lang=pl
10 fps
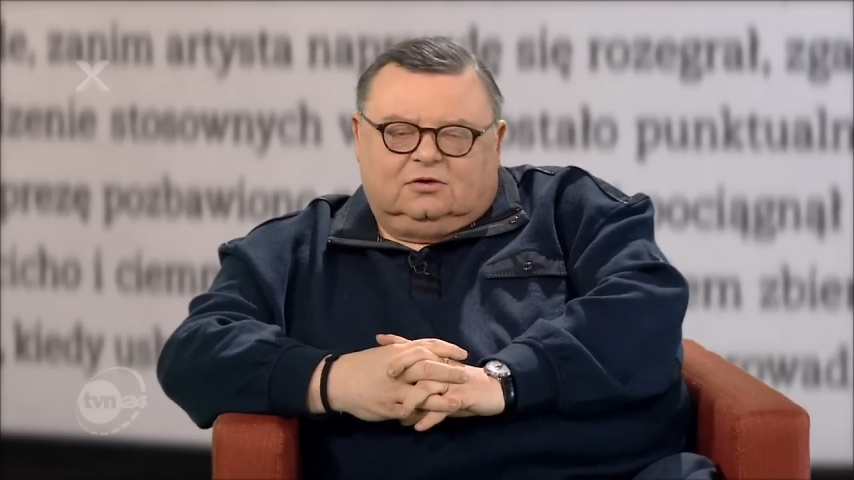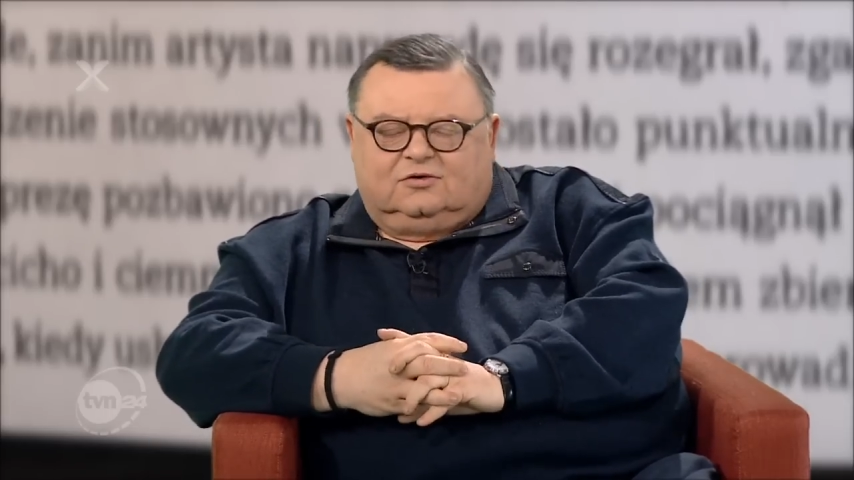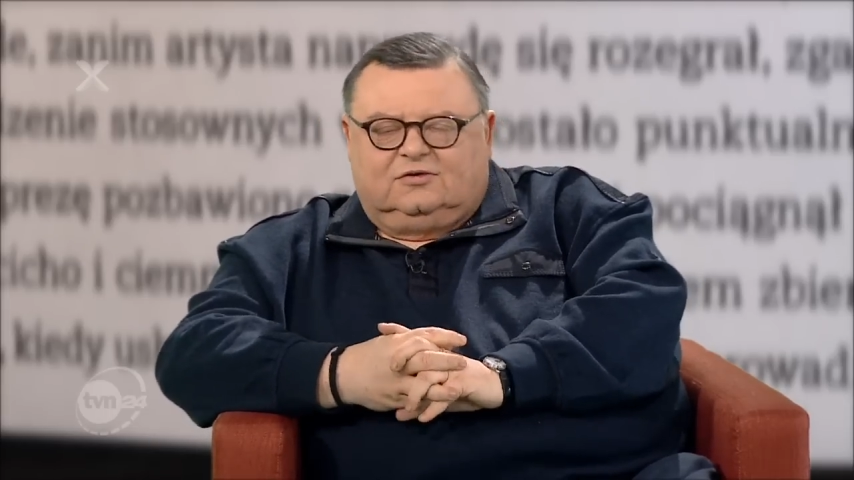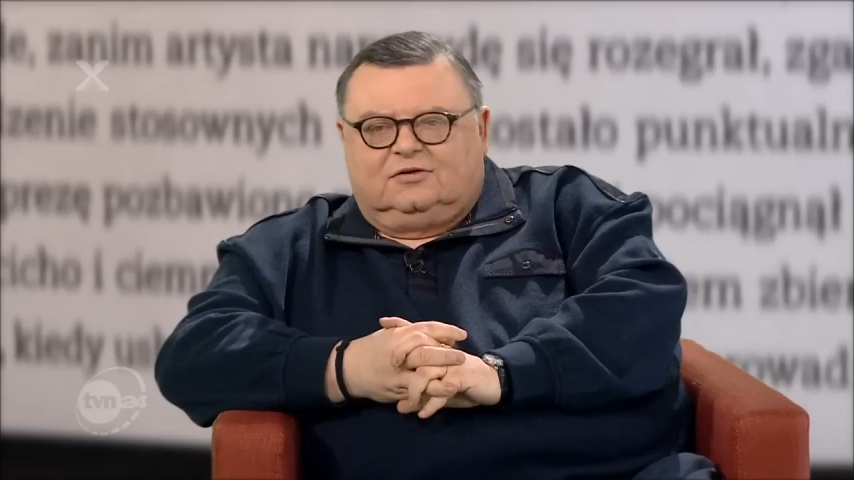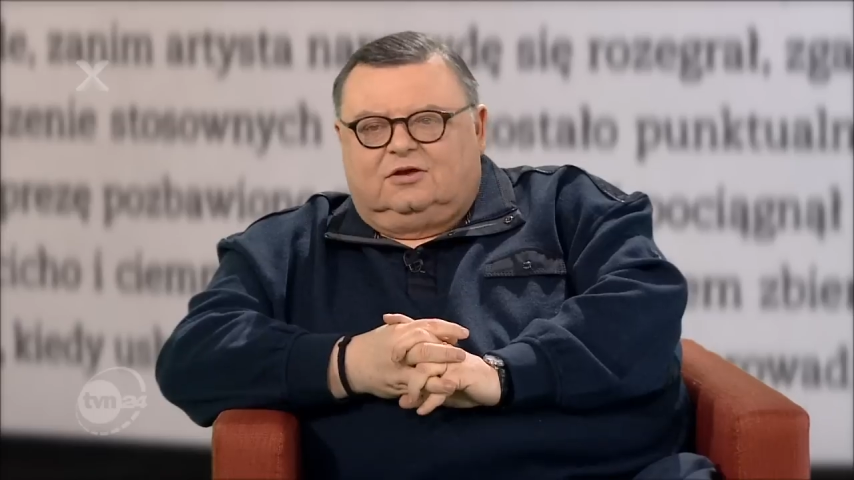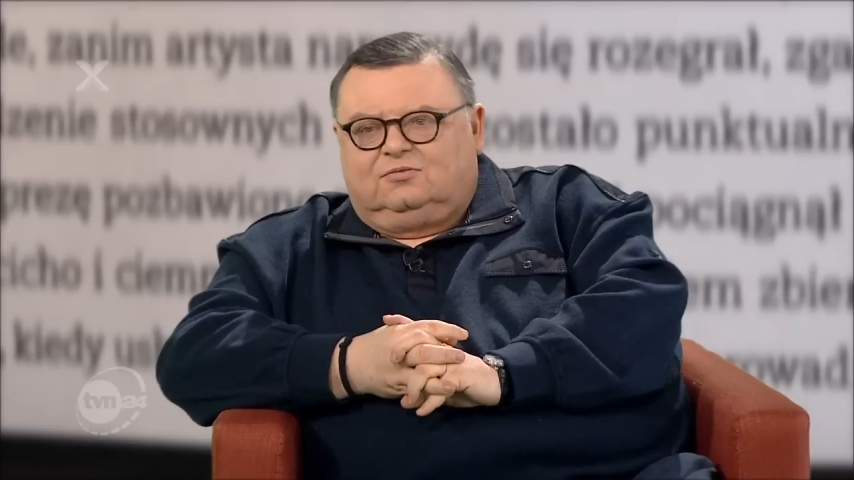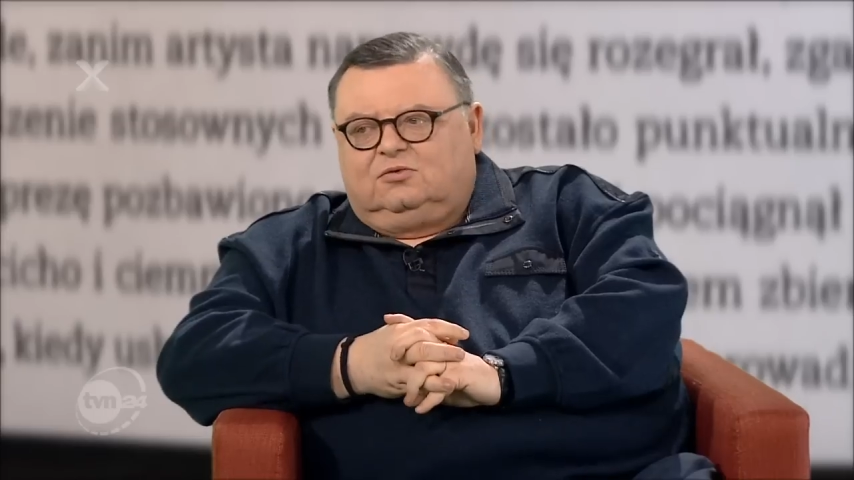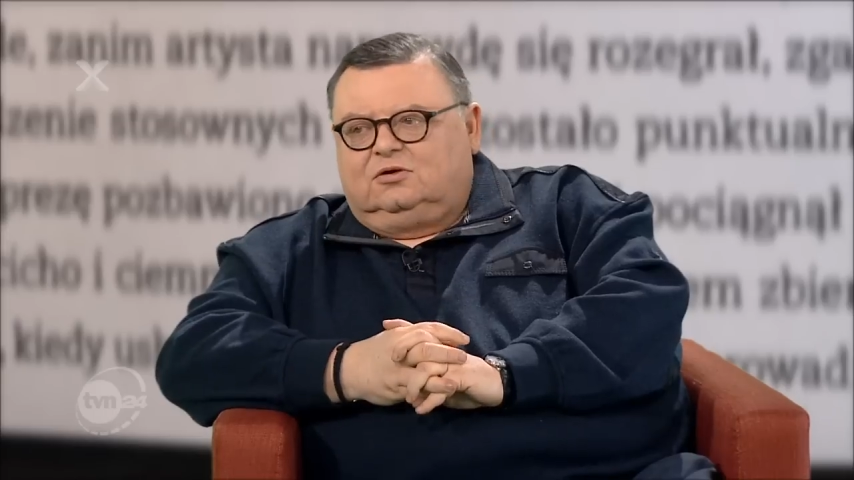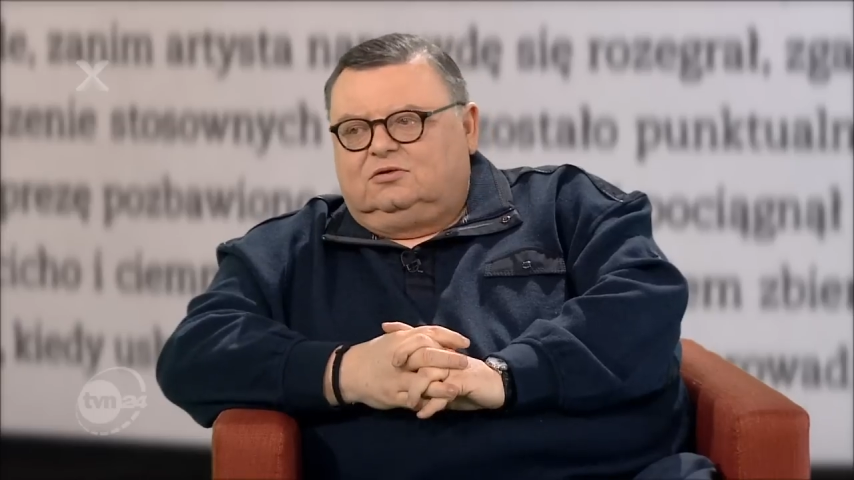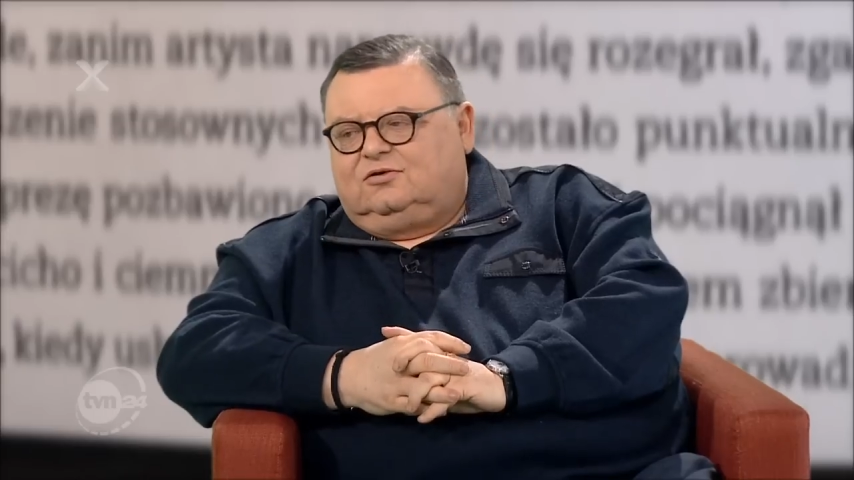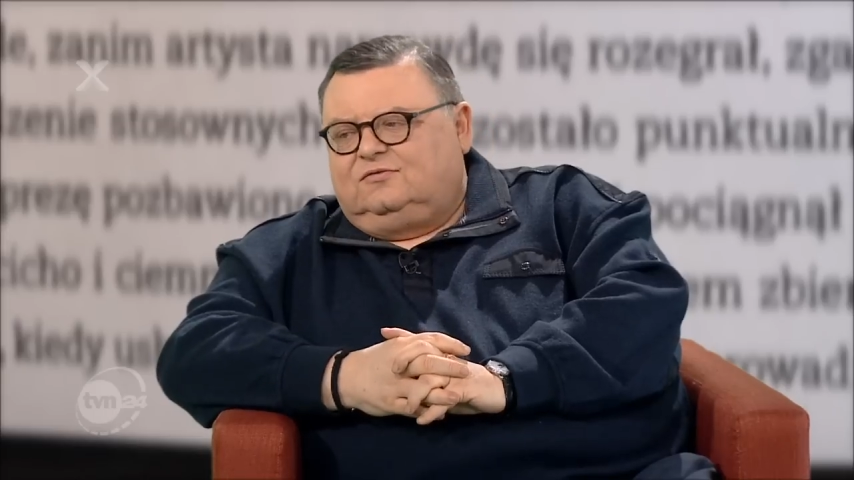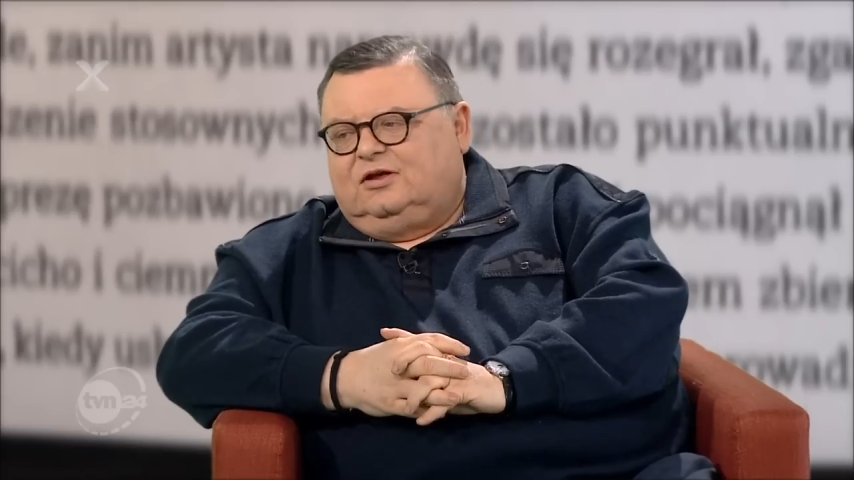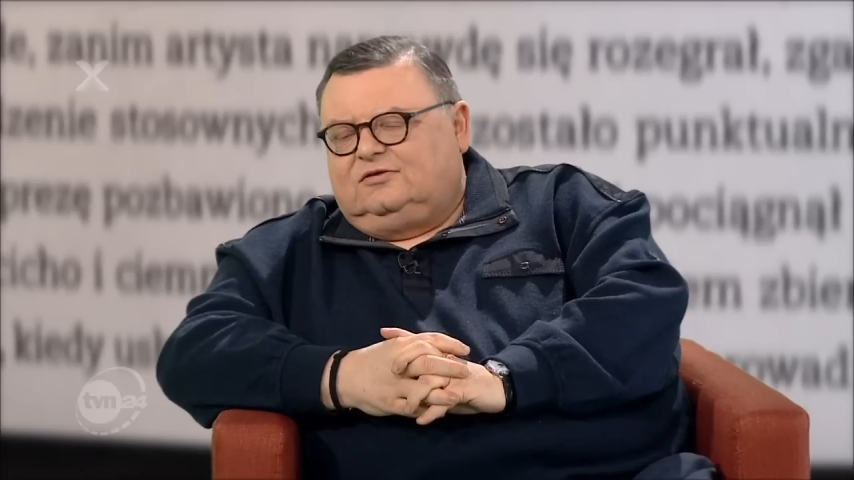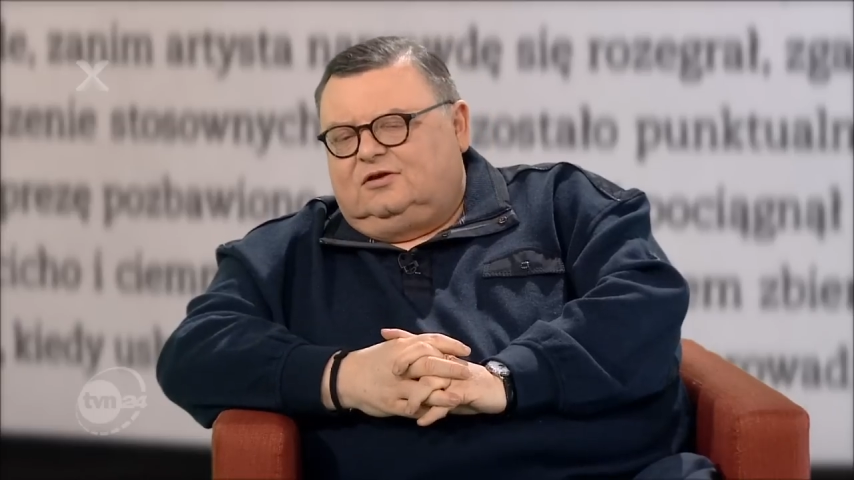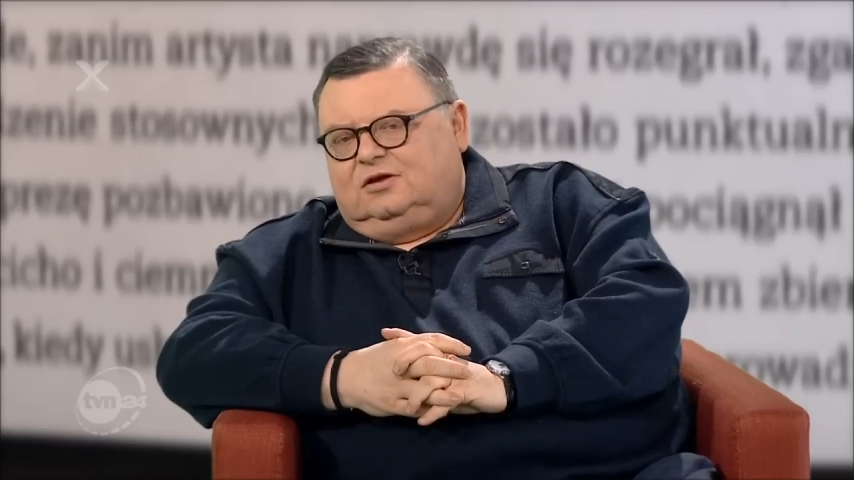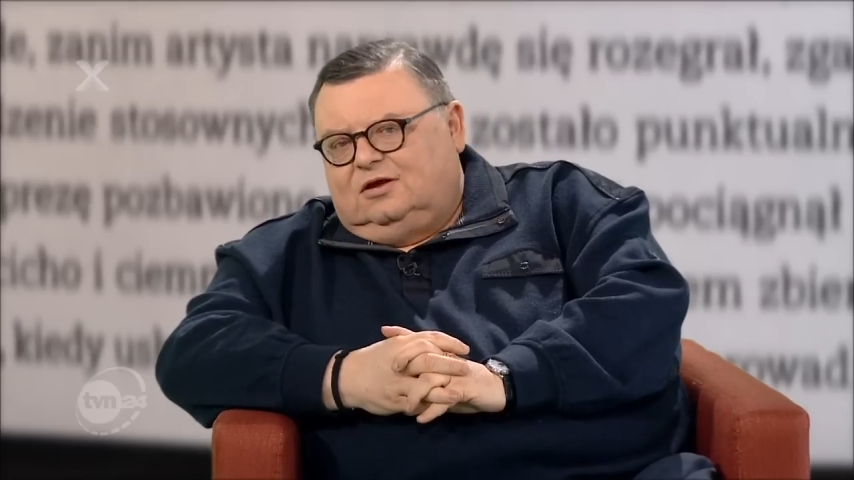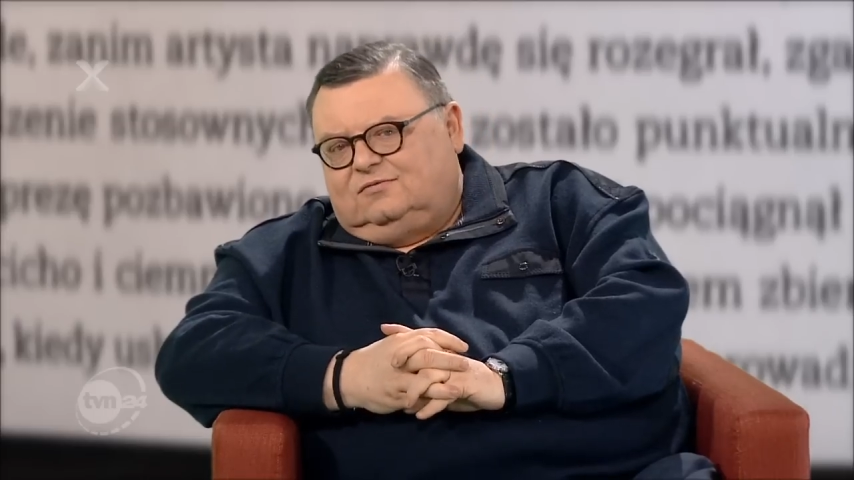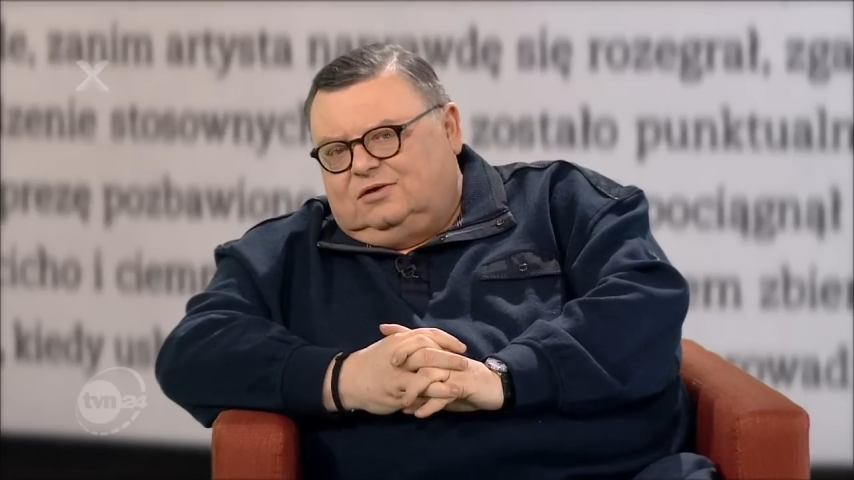Korzystam z mojego doświadczenia,